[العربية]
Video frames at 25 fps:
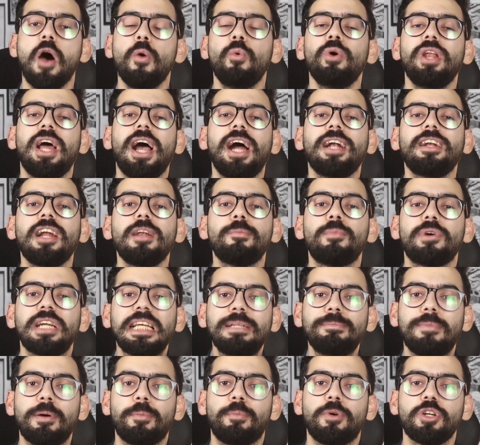اول حاجه
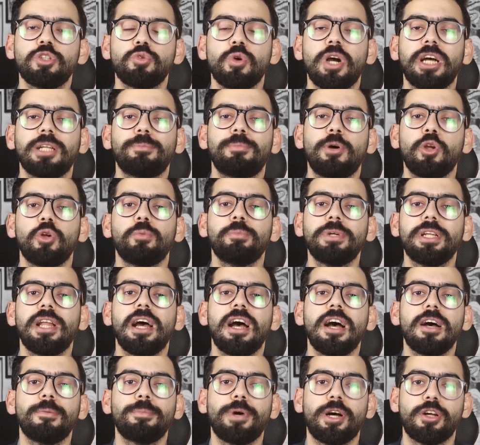المريض ما بيبقاش واخد باله
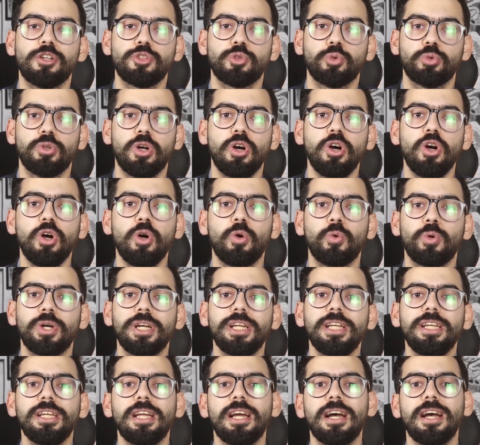منها مع الصداع
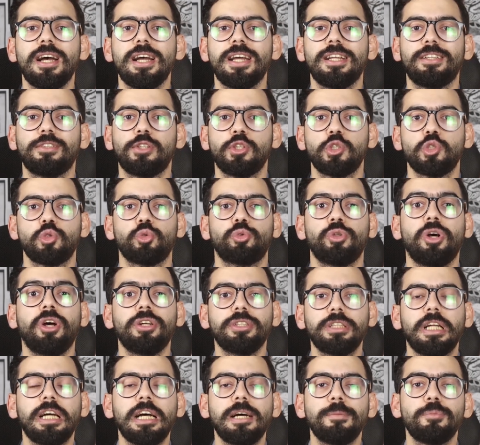وهي ان
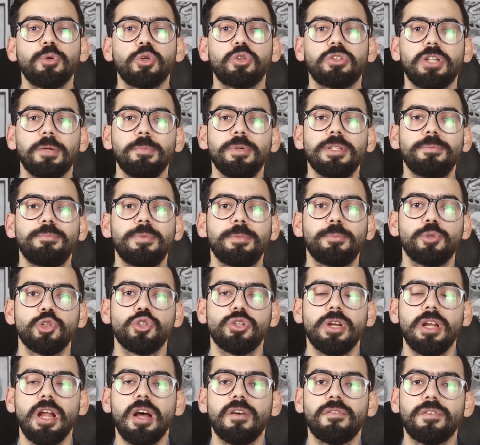الصداع ده مرتبط
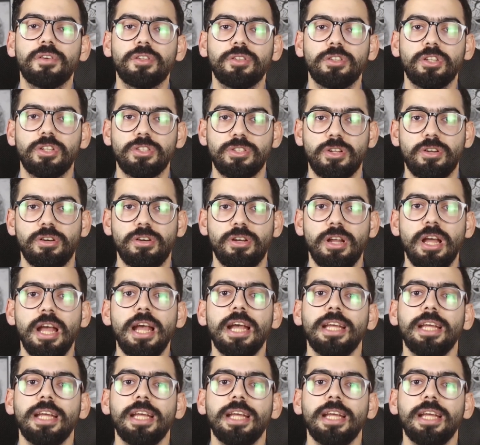بمشكله في النظر